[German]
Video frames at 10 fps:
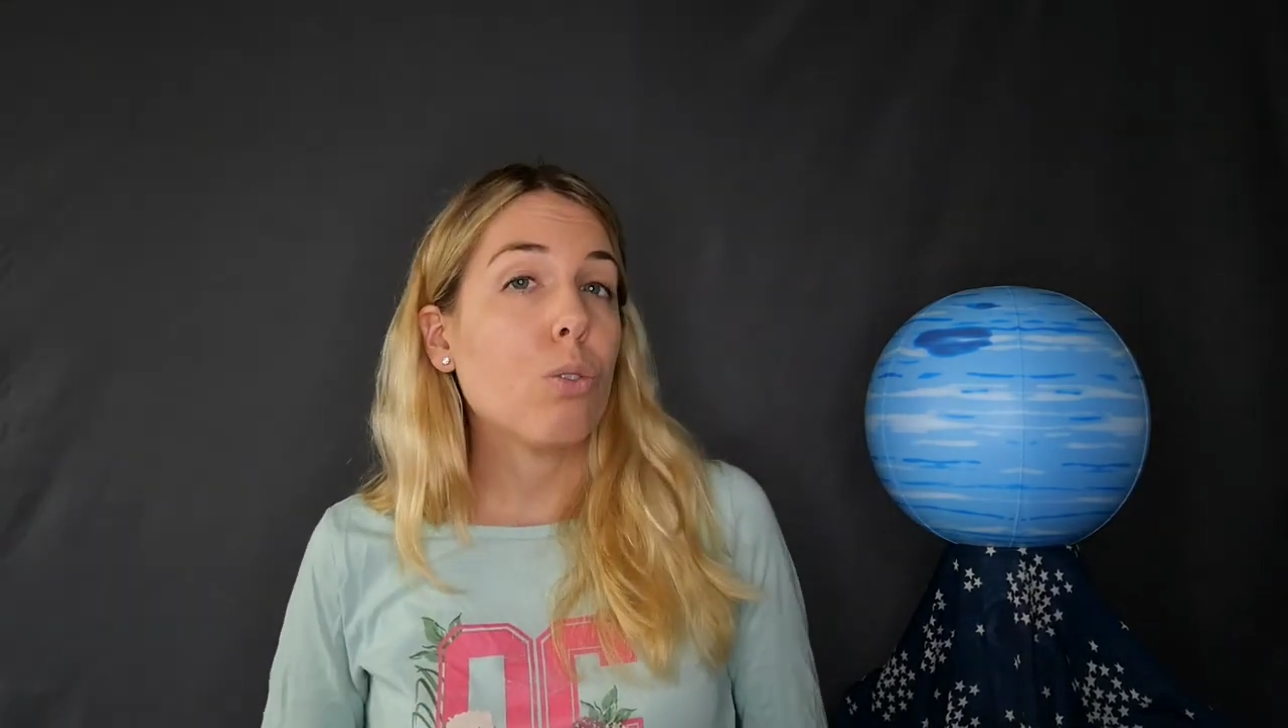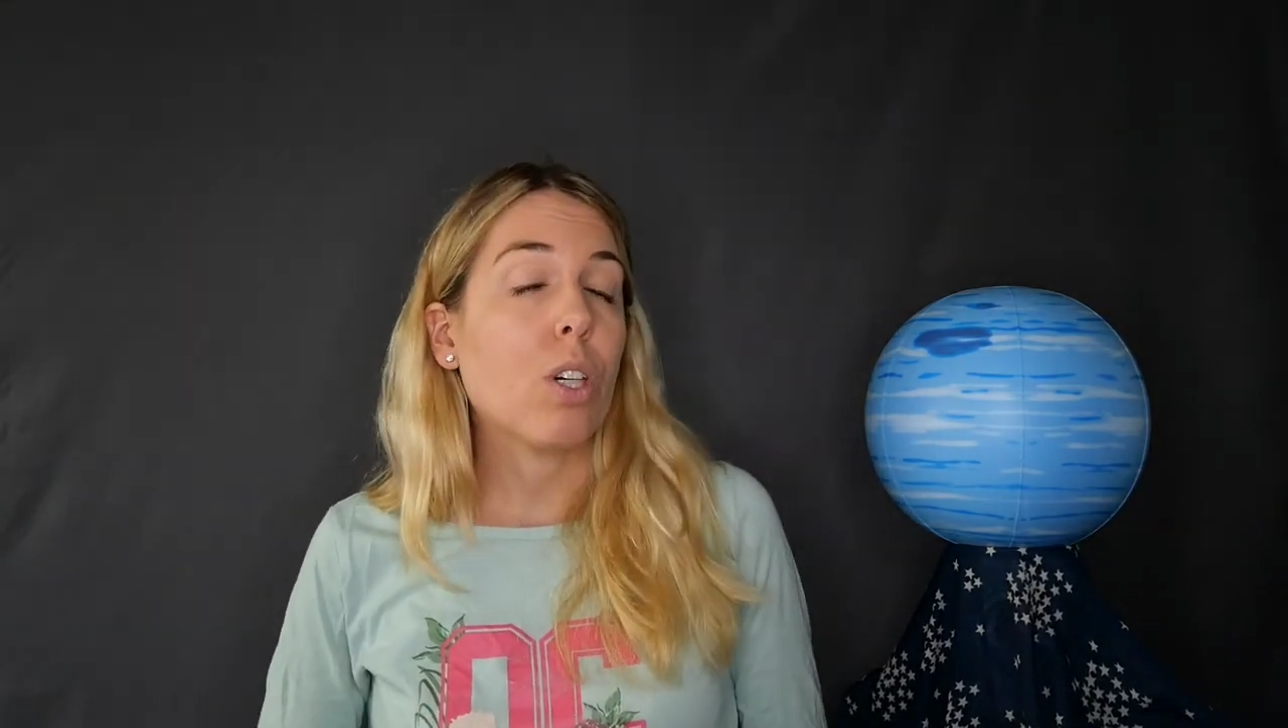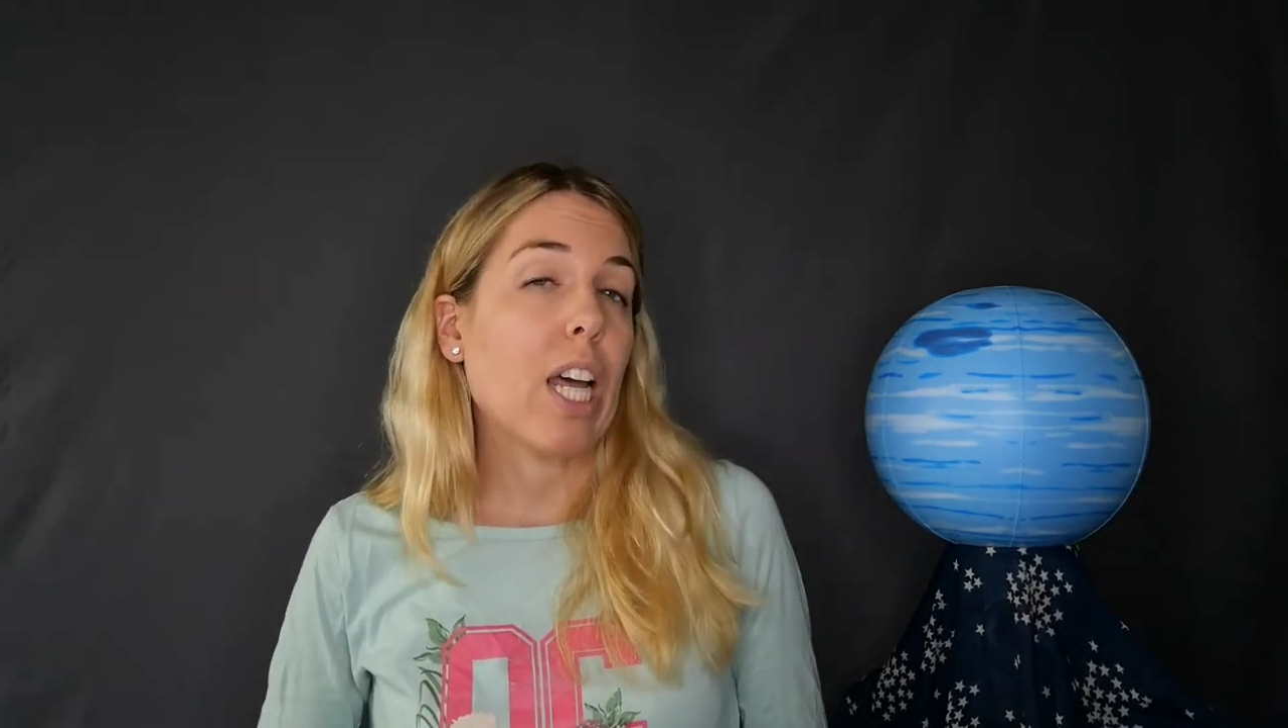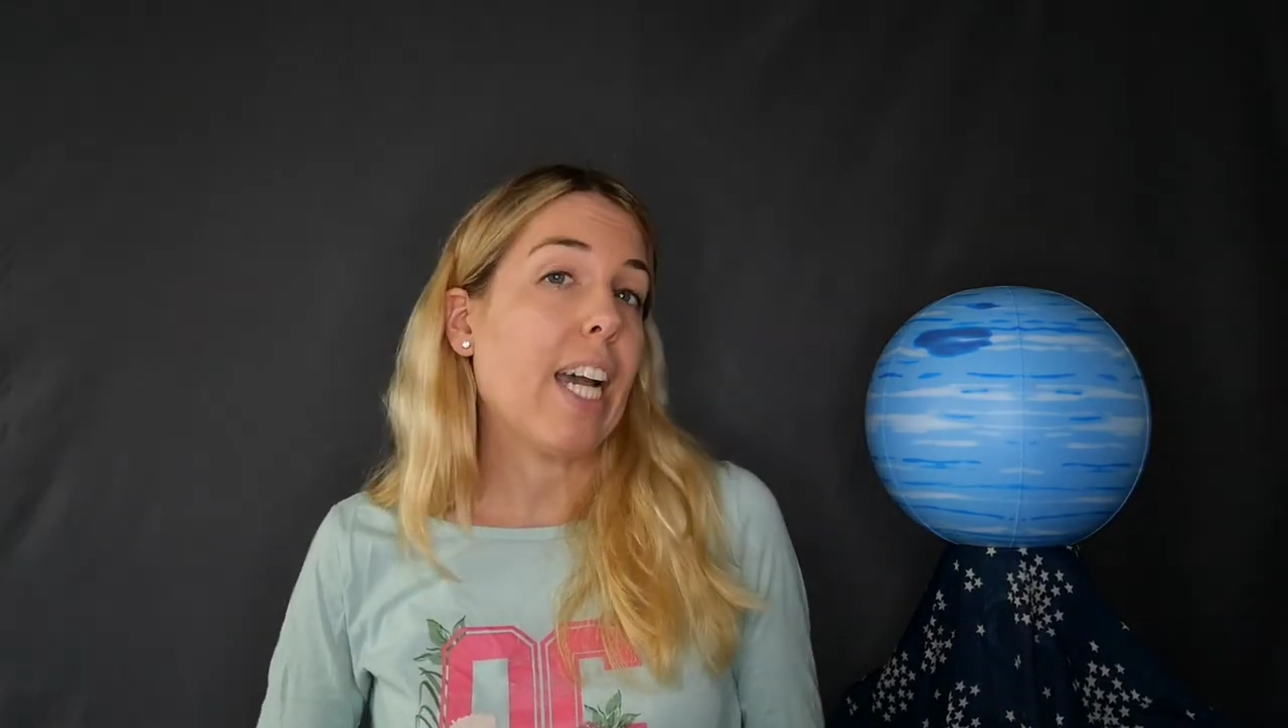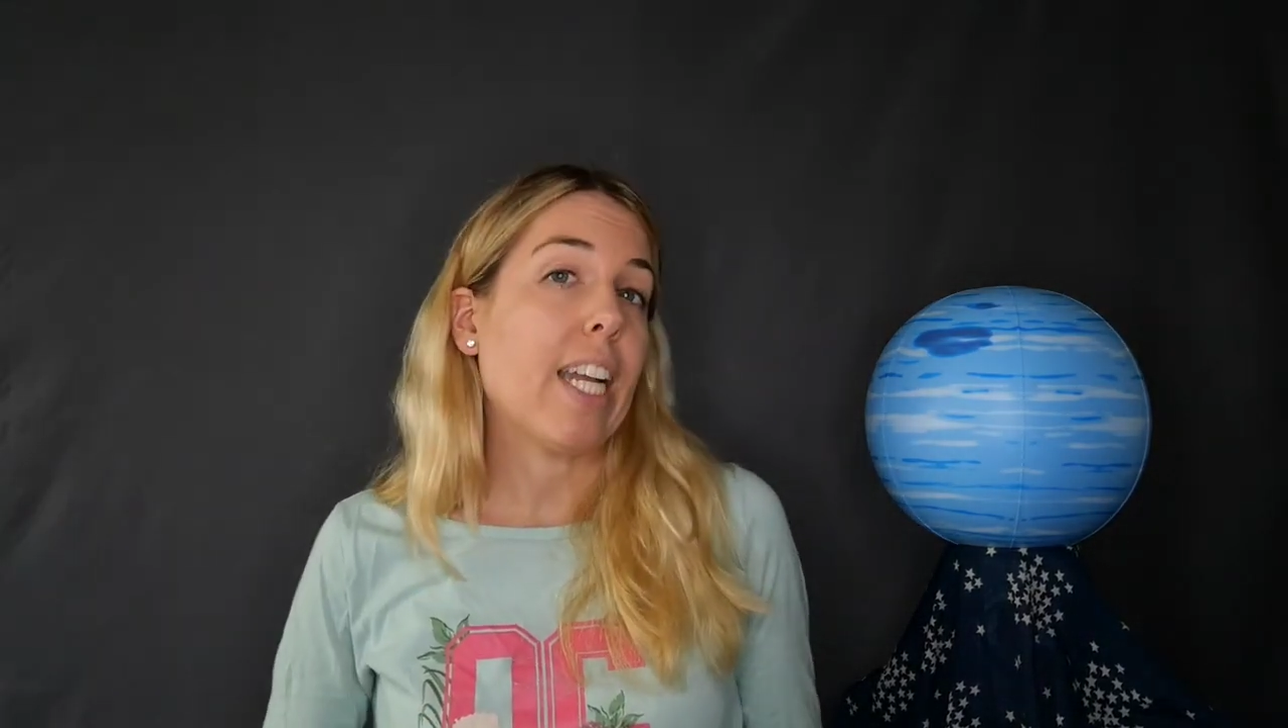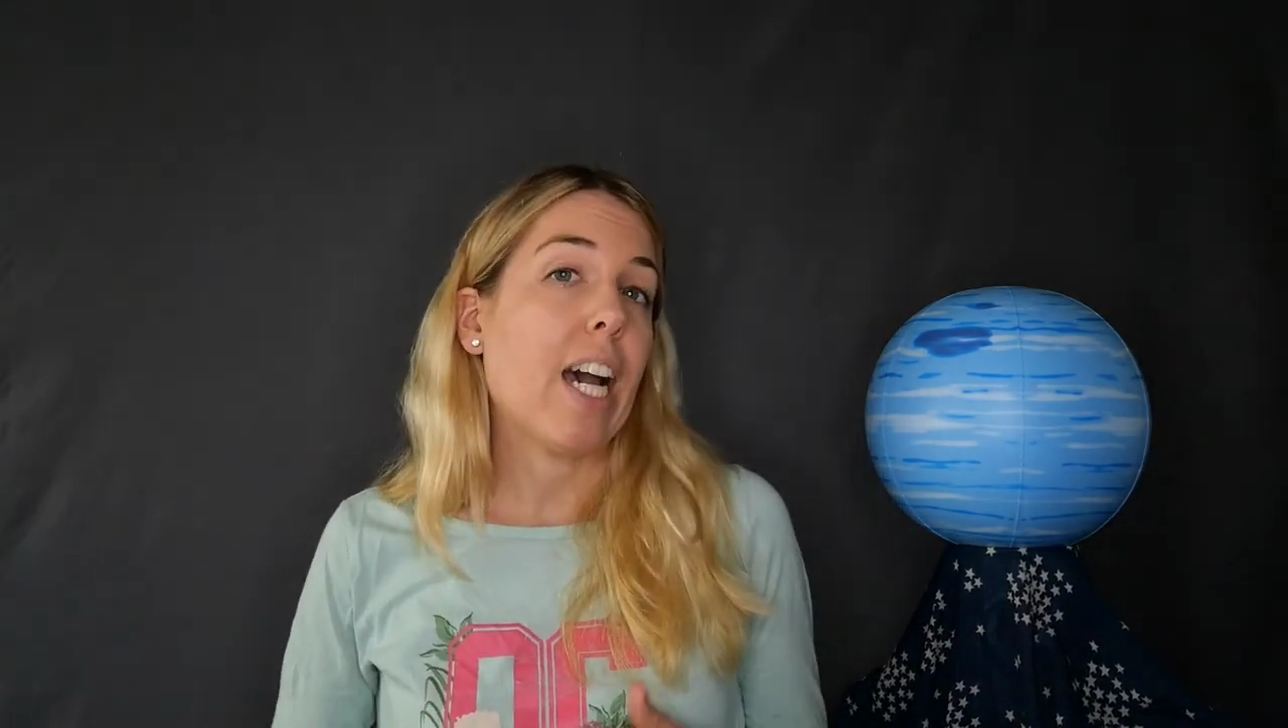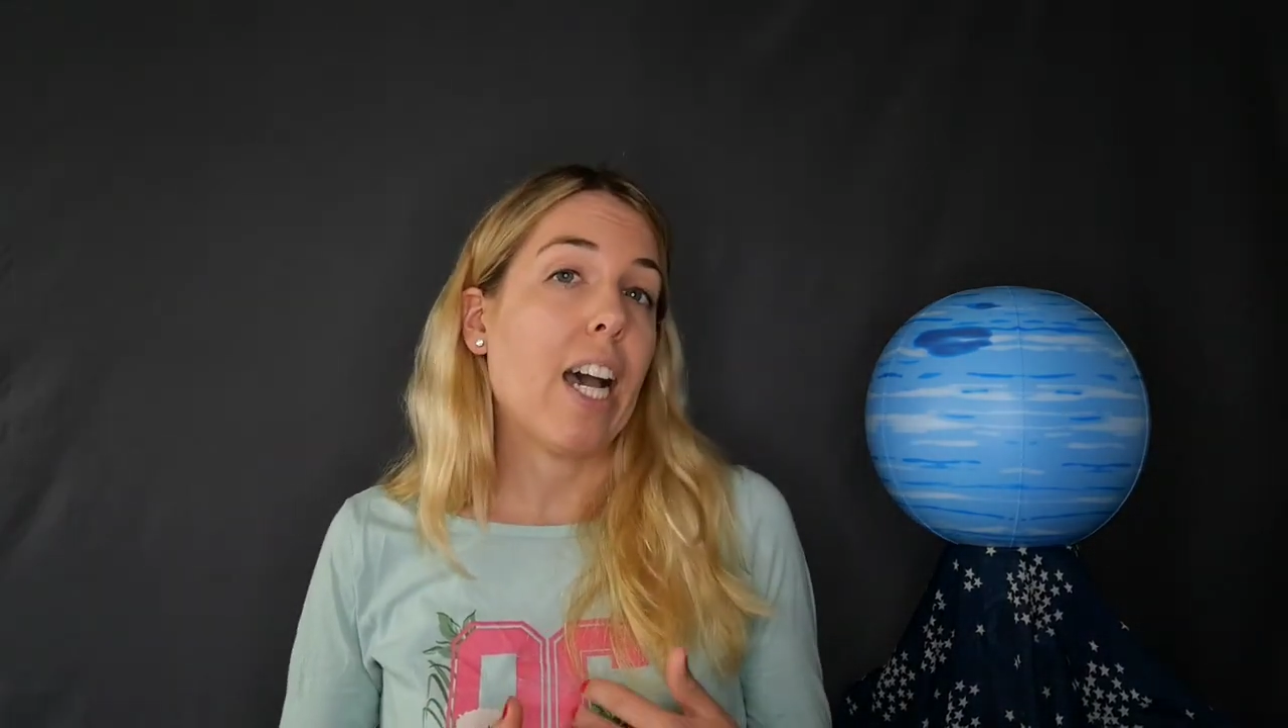von einer